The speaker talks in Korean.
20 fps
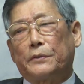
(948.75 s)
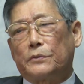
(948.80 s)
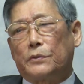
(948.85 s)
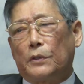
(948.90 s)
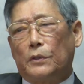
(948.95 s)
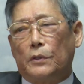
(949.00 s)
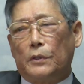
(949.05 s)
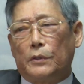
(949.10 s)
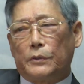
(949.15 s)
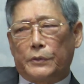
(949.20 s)

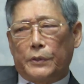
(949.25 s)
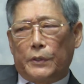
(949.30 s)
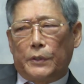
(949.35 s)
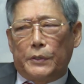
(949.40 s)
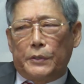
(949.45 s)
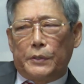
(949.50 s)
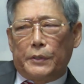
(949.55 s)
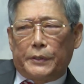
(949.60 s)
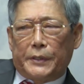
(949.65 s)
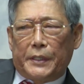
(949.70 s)
저
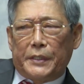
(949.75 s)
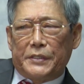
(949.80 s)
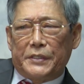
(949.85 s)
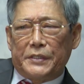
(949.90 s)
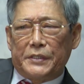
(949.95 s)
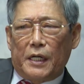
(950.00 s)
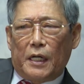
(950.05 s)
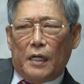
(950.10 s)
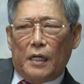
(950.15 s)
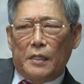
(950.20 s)
저거 어떻게
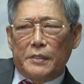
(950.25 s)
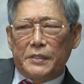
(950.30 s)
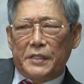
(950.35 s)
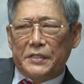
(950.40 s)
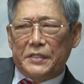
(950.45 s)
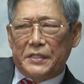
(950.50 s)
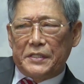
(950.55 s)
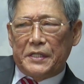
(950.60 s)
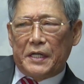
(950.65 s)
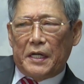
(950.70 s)
지냐
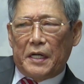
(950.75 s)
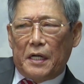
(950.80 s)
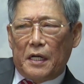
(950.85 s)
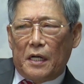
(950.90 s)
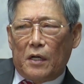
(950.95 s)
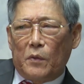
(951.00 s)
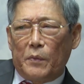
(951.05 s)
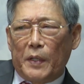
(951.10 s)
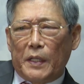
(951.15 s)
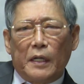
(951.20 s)
언제
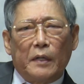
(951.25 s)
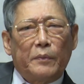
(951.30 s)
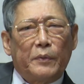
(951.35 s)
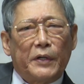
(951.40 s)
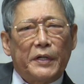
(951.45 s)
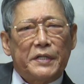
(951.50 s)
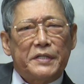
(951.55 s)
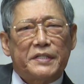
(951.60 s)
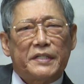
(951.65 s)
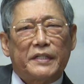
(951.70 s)
지냐고 뭐 맨날
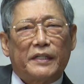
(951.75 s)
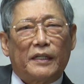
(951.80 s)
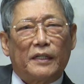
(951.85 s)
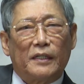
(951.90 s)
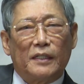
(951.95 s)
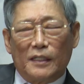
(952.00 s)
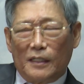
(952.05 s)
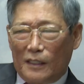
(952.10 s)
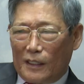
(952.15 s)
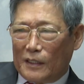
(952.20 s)
보겠지.
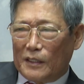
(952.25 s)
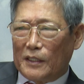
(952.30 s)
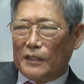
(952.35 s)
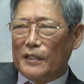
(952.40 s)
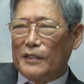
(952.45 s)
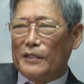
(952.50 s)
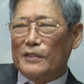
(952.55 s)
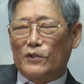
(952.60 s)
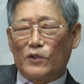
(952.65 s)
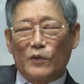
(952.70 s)

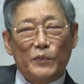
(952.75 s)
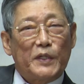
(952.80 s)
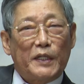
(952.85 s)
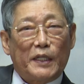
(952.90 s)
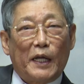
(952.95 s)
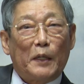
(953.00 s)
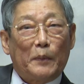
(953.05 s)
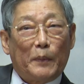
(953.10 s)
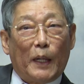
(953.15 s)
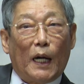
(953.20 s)
너들 좀
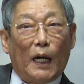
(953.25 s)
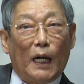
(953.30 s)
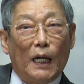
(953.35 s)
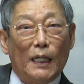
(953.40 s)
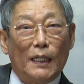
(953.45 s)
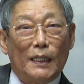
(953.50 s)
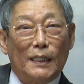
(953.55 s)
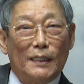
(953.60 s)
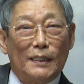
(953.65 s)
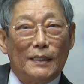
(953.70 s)
기다려봐.
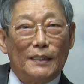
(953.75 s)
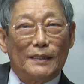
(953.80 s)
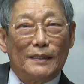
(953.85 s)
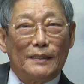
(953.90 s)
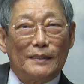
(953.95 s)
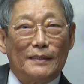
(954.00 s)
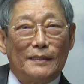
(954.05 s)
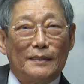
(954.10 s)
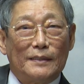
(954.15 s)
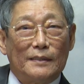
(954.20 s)

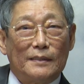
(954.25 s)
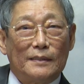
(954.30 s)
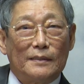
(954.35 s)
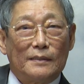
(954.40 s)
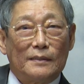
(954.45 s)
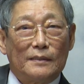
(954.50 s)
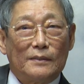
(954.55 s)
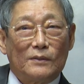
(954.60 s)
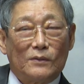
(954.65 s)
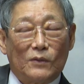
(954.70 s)

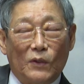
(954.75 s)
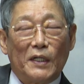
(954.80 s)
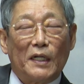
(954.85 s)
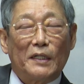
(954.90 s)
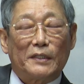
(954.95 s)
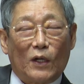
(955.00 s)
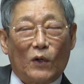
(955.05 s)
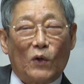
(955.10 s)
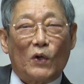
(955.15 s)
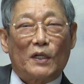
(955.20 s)

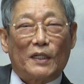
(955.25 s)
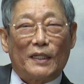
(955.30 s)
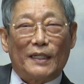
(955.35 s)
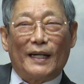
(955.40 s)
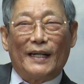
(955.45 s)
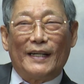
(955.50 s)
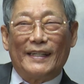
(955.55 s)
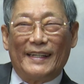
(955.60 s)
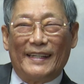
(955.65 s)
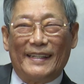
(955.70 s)
놀랄 때가 올 거야.